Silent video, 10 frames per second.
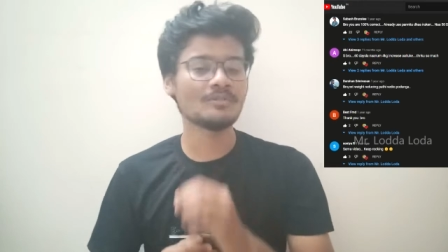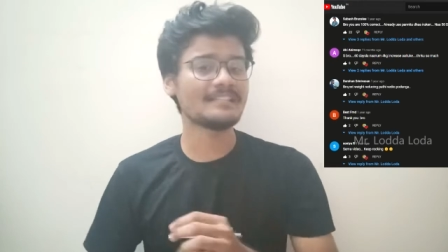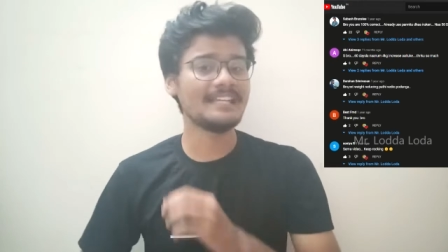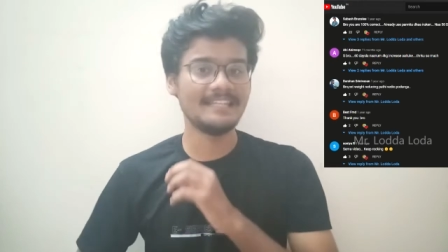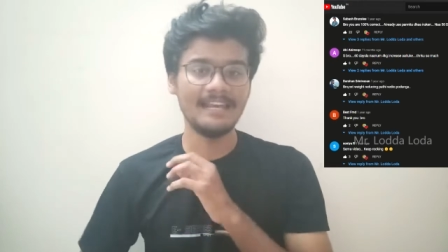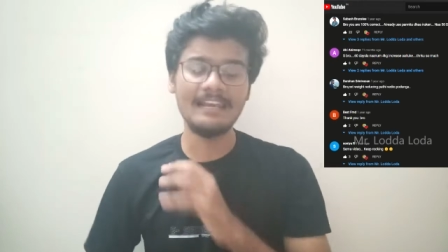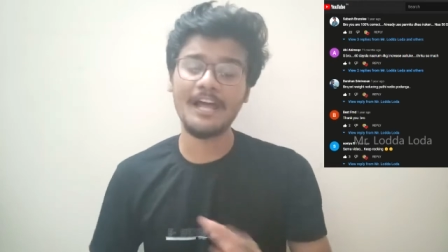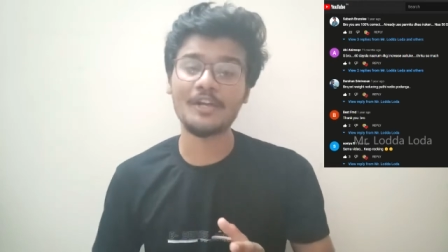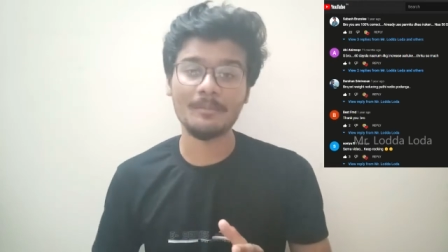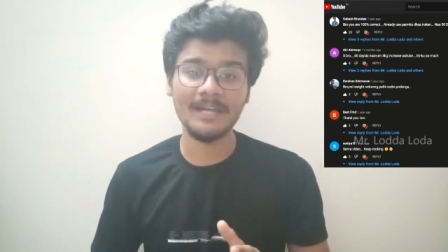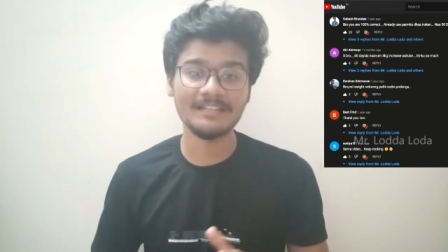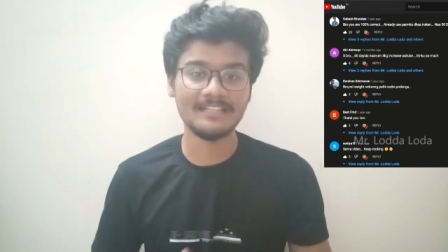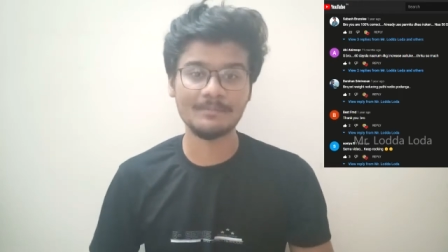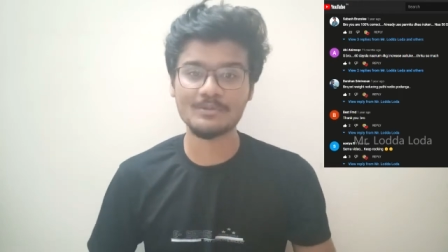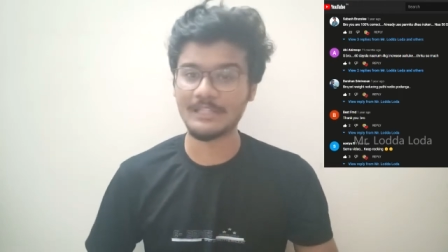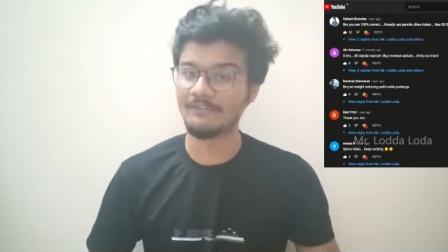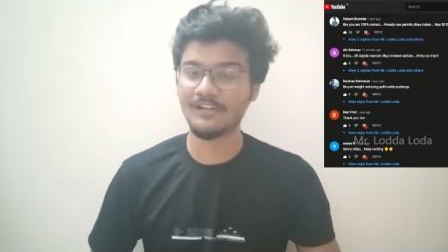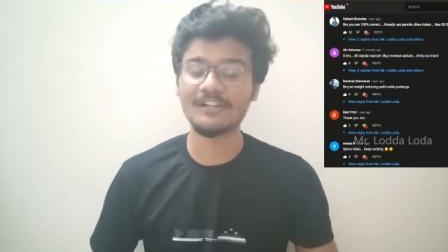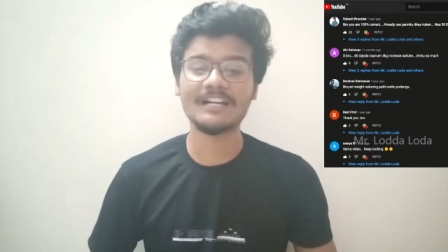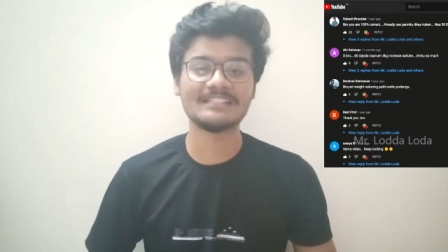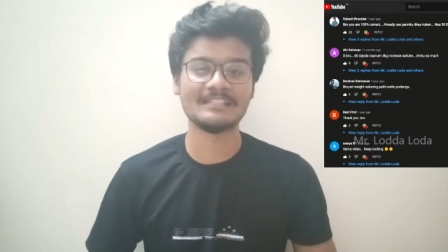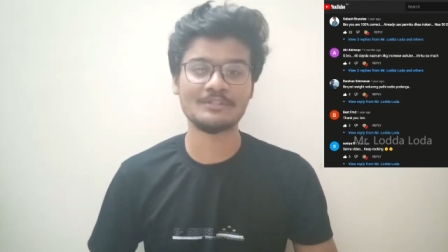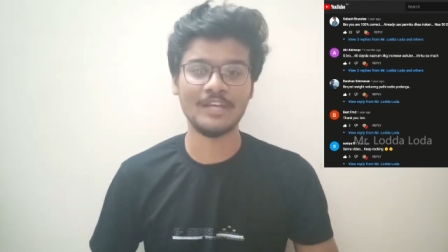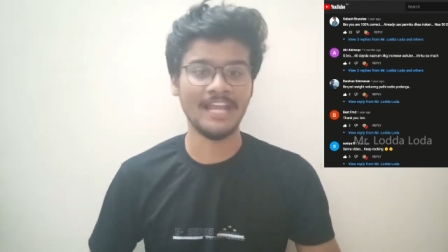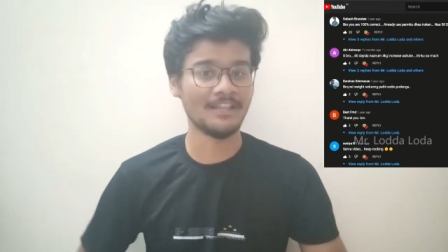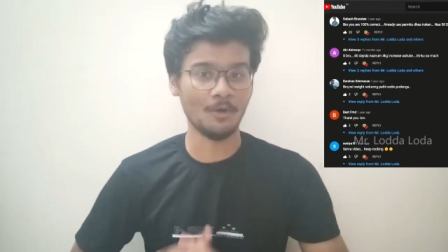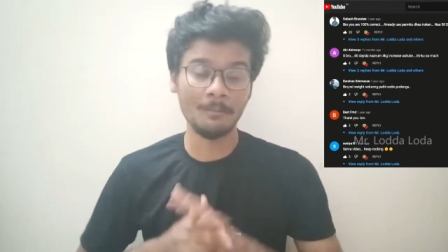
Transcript: மோஸ்ட்லி எல்லாருக்குமே அந்த டிப்ஸ் வந்து ஒர்க் ஆச்சுன்னு சொன்னீங்க அது